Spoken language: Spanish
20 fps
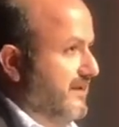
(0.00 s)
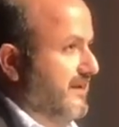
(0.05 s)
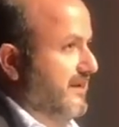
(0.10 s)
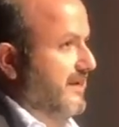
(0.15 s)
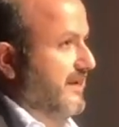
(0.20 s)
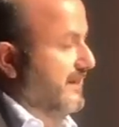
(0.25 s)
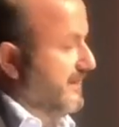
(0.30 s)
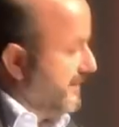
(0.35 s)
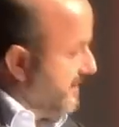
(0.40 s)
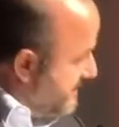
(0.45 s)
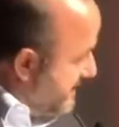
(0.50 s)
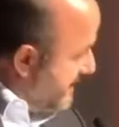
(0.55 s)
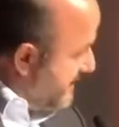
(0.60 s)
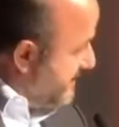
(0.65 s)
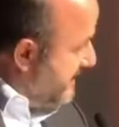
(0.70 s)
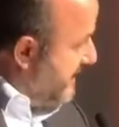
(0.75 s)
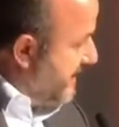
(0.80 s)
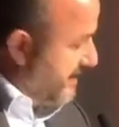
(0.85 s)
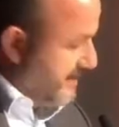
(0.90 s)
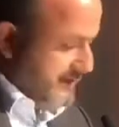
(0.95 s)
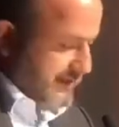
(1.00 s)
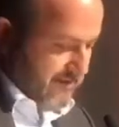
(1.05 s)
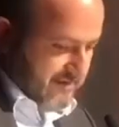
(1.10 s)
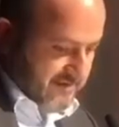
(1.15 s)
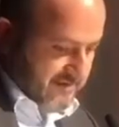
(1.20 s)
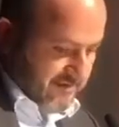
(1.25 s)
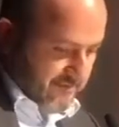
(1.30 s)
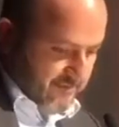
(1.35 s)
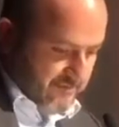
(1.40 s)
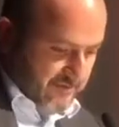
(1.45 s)
y que rescatarla a través de
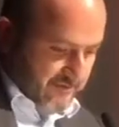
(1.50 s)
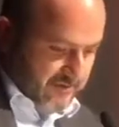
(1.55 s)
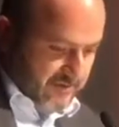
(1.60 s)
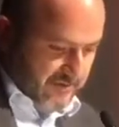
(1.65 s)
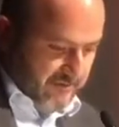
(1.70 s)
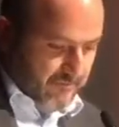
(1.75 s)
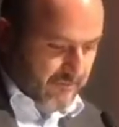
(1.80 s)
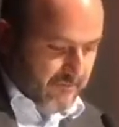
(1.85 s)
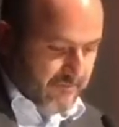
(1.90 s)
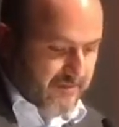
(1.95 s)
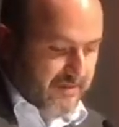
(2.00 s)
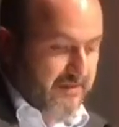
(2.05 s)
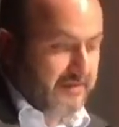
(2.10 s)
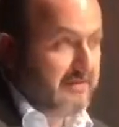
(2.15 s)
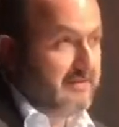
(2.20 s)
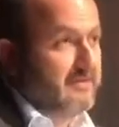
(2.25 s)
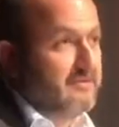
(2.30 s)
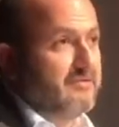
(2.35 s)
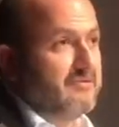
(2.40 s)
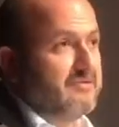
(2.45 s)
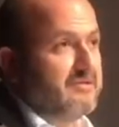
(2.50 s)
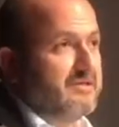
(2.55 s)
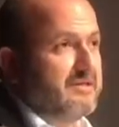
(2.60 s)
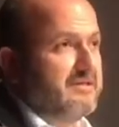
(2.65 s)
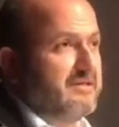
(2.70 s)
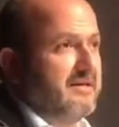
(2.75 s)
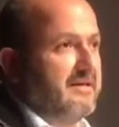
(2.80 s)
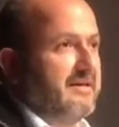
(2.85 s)
este museo sería importante. Entonces,